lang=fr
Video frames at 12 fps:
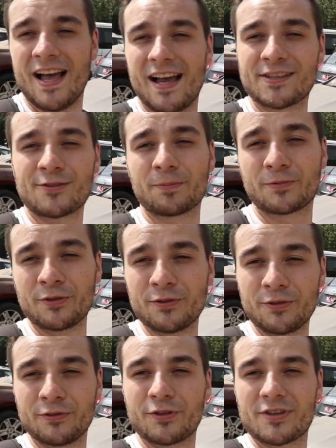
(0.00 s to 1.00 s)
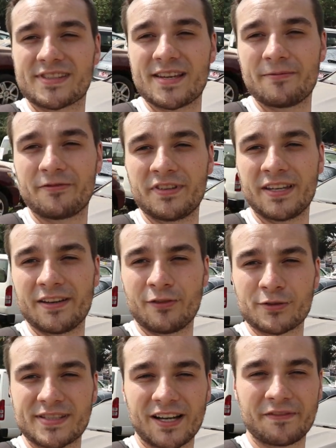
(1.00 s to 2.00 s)
elles ont obtenu une deuxième vie et
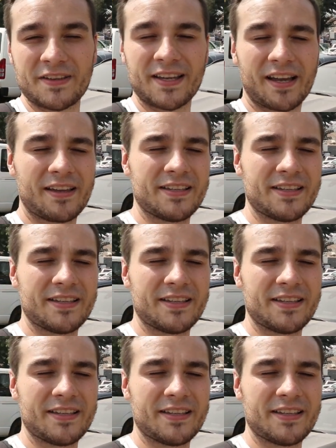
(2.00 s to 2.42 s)
vont servir